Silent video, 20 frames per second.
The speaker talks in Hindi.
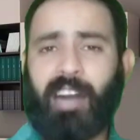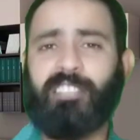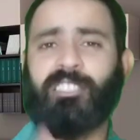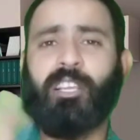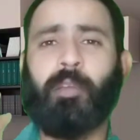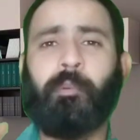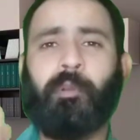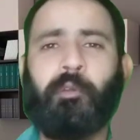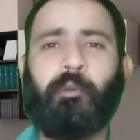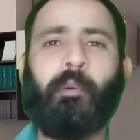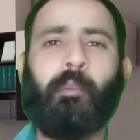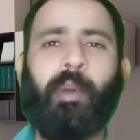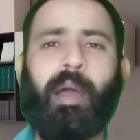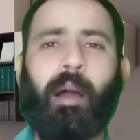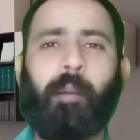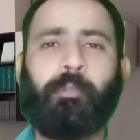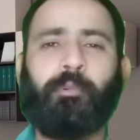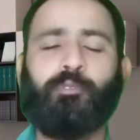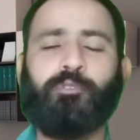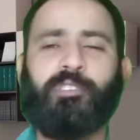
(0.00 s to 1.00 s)
आज की वीडियो में मैं
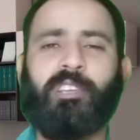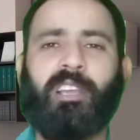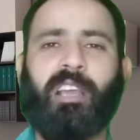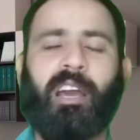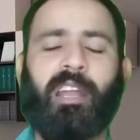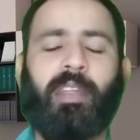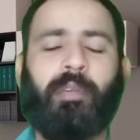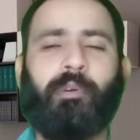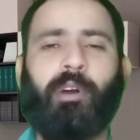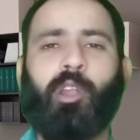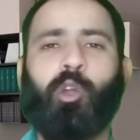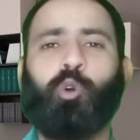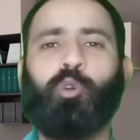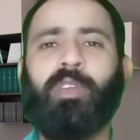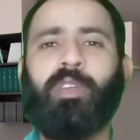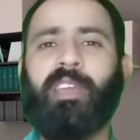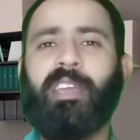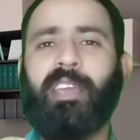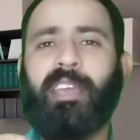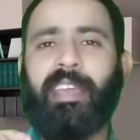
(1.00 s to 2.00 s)
आपको सिखाने वाला हूँ
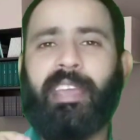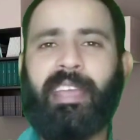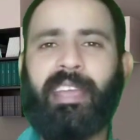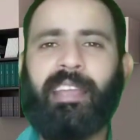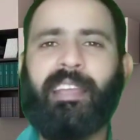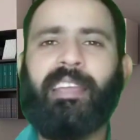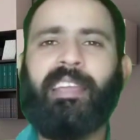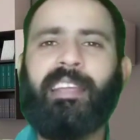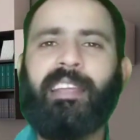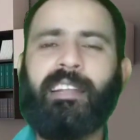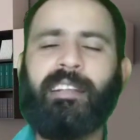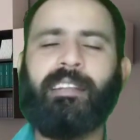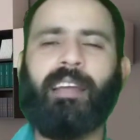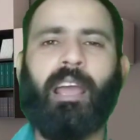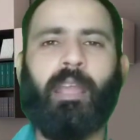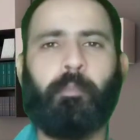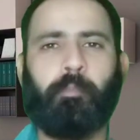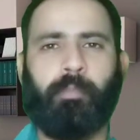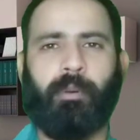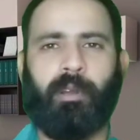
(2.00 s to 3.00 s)
कि एक ही
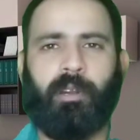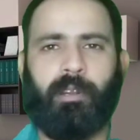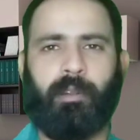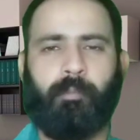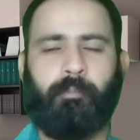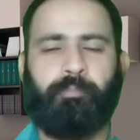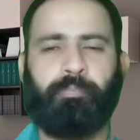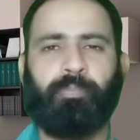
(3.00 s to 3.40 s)
टाइम पर